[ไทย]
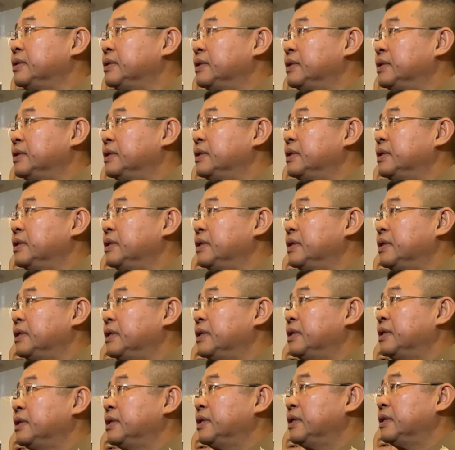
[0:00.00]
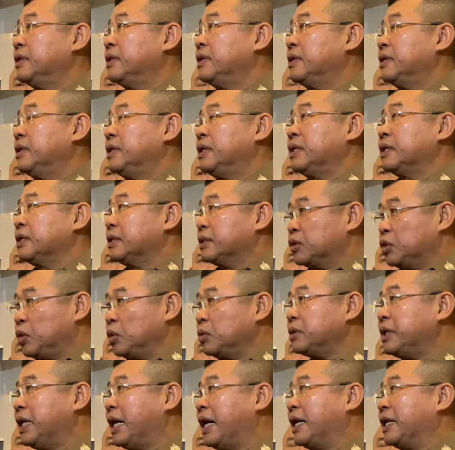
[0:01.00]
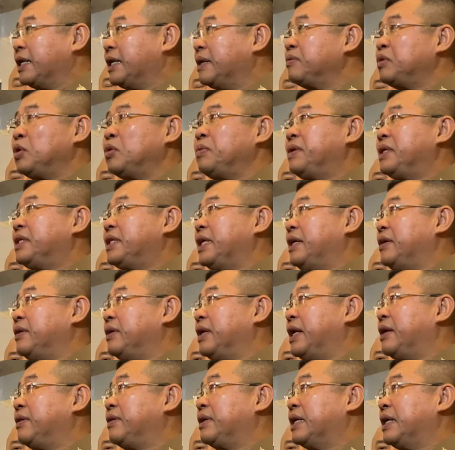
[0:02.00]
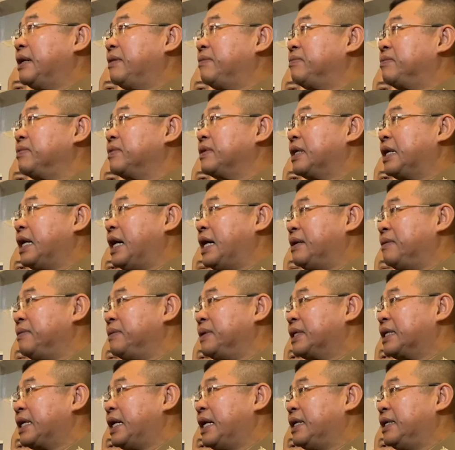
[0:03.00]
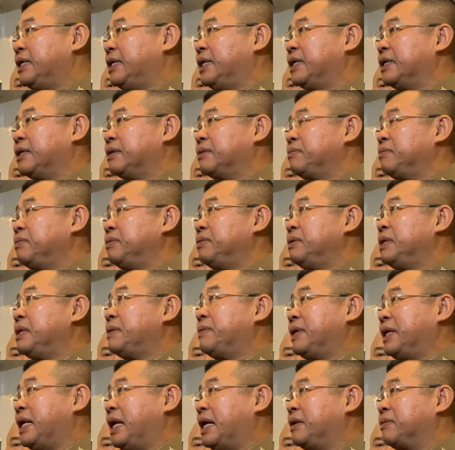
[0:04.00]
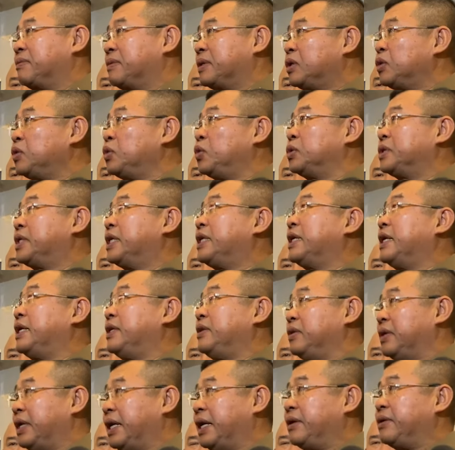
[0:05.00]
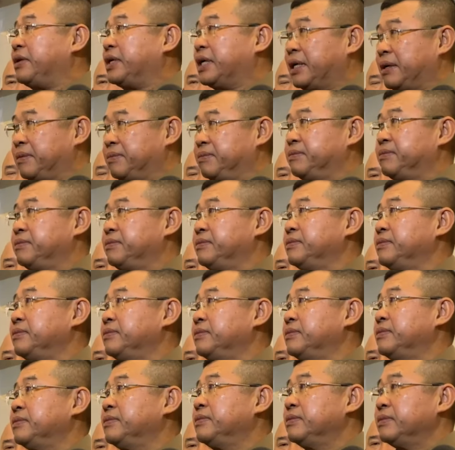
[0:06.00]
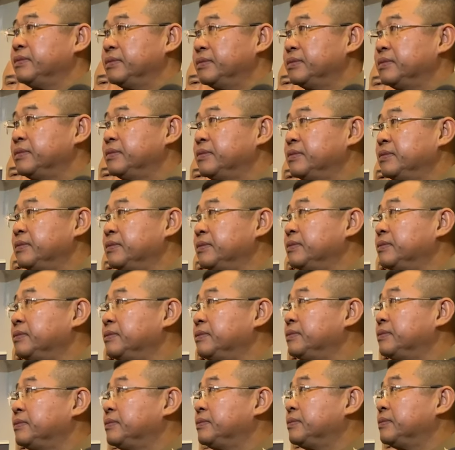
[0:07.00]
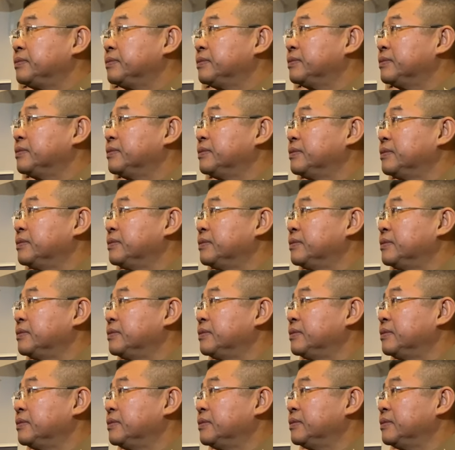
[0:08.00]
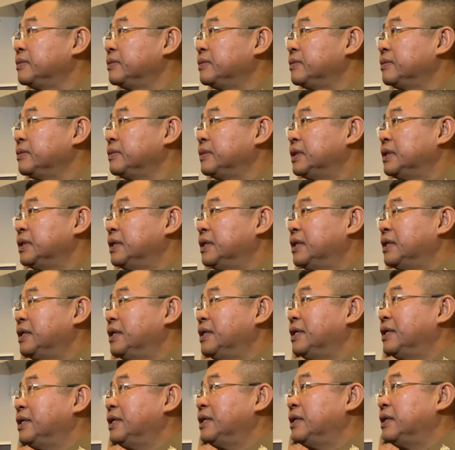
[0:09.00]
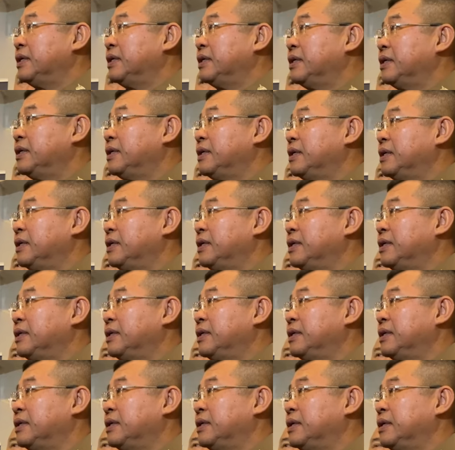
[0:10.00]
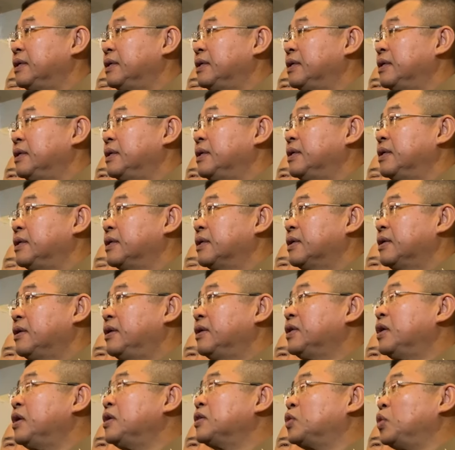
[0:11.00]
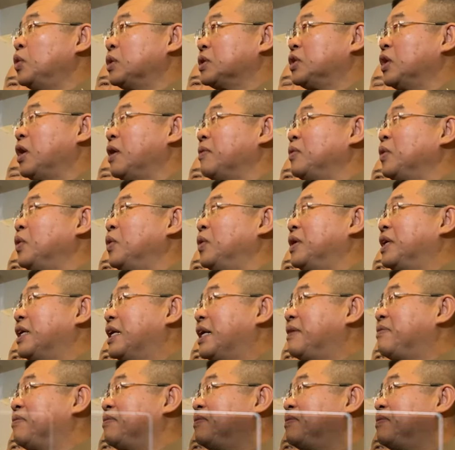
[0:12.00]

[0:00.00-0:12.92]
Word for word: ชับเรื่องเส้นเงินไหมท่าน ทุกอย่างนับทุกมิติอยู่แล้วนะครับ การดำเนินการเรื่องเรื่องพนันก็ต้องดูเส้นเงินอยู่แล้วนะครับ เป็นไปได้ไหมัะร้อยเอกมีลัมโบกินี่ ในฐานะที่เงินเดือนก็สองหมื่นบาทก็ต้องตรวจสอบดูนะครับ